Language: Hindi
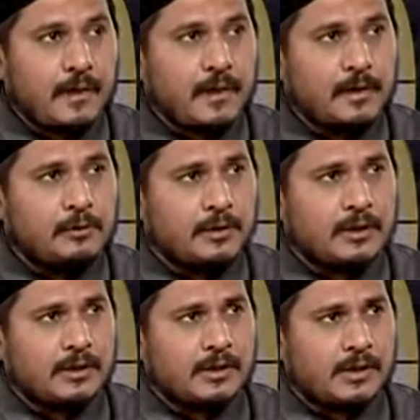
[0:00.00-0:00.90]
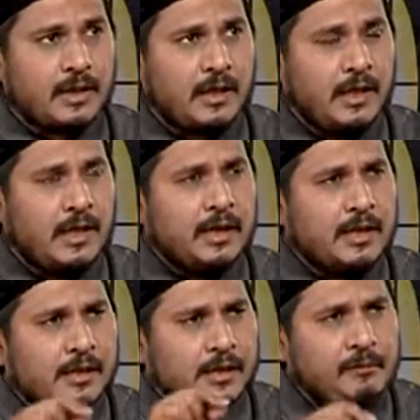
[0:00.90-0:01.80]
कि जो किसी से
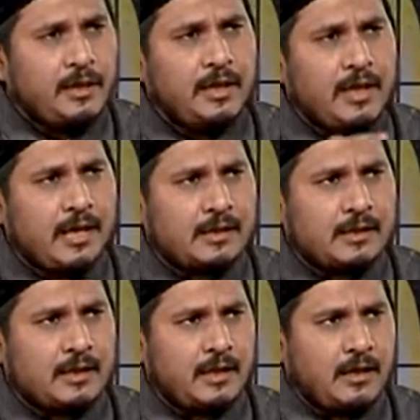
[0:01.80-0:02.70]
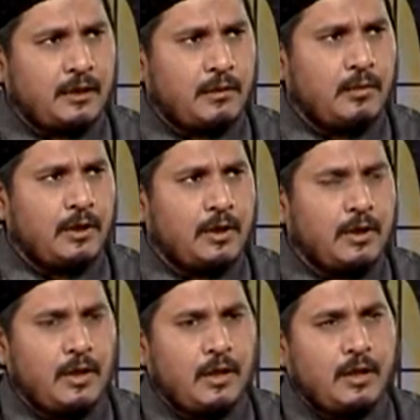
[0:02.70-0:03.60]
किसी भी लिहाज से कोई
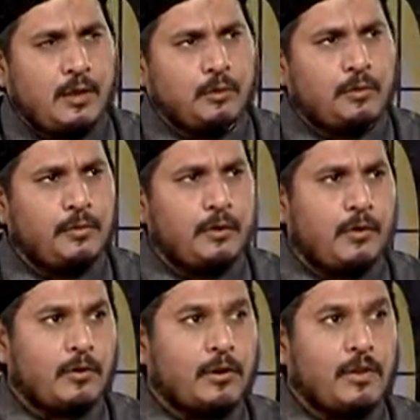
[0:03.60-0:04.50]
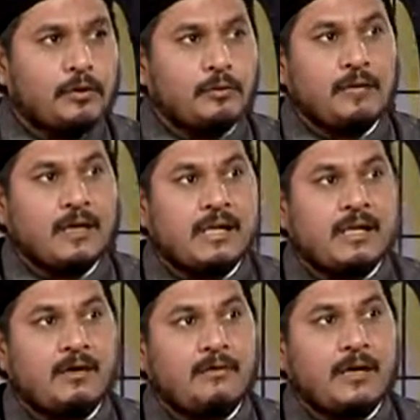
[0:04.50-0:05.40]
रुतबे और दर्जों में
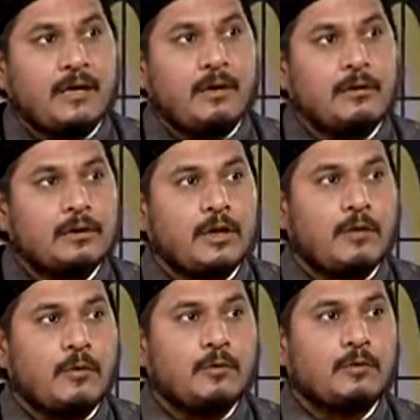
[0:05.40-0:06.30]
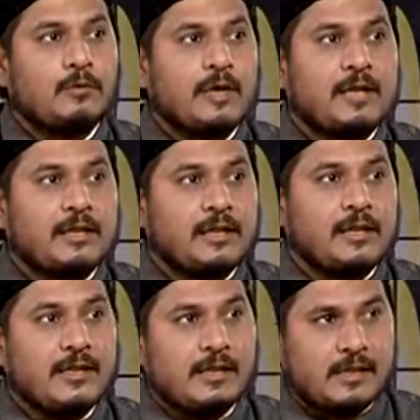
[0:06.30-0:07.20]
इजाफा ना होता हो उसको कहते
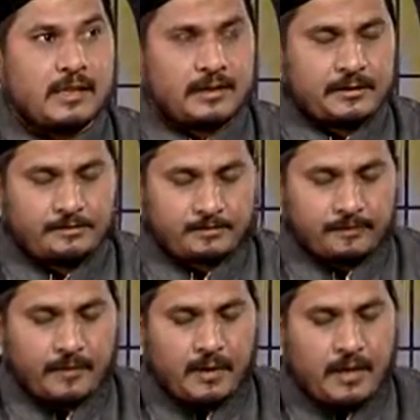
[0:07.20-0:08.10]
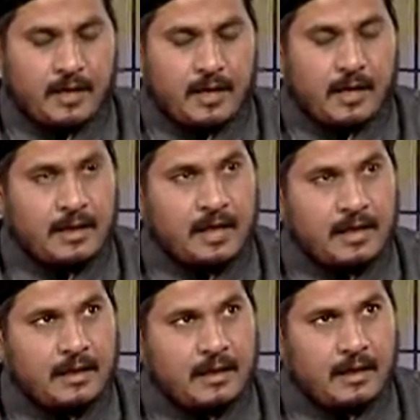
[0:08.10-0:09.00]
हैं इज़्ज़त
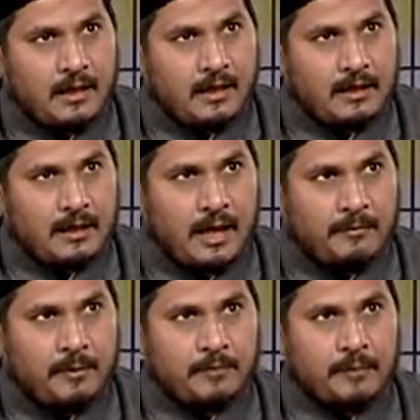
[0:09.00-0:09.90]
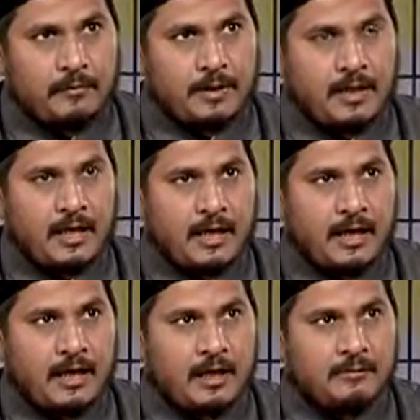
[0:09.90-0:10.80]
लिहाजा यहाँ पर परवरदिगार
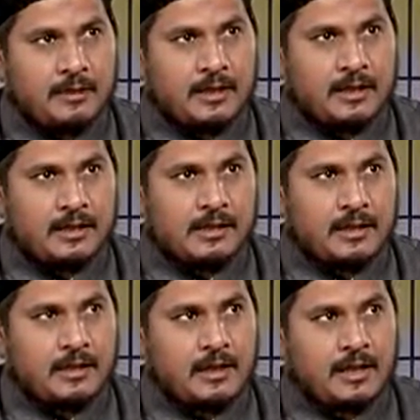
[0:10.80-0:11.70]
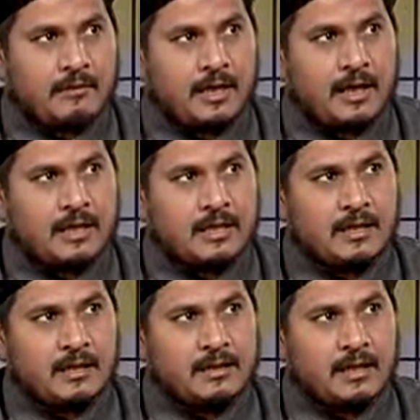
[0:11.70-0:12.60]
आलम की इज़्ज़त का हवाला
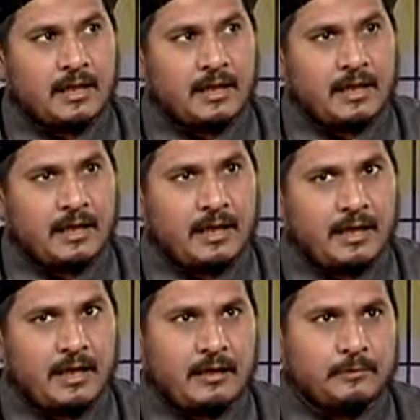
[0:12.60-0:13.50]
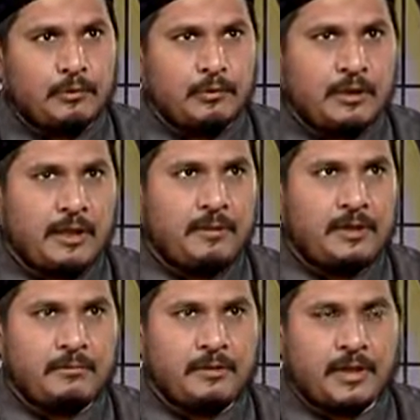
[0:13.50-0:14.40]
इसलिए दिया गया है कि हम दुनिया में
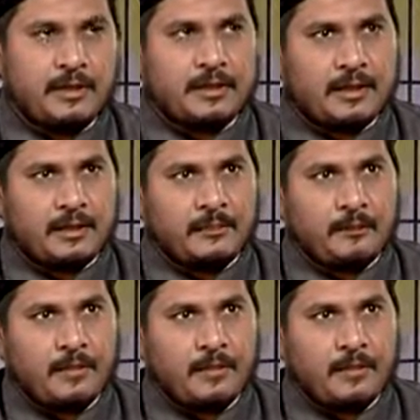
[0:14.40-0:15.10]
जब देखते हैं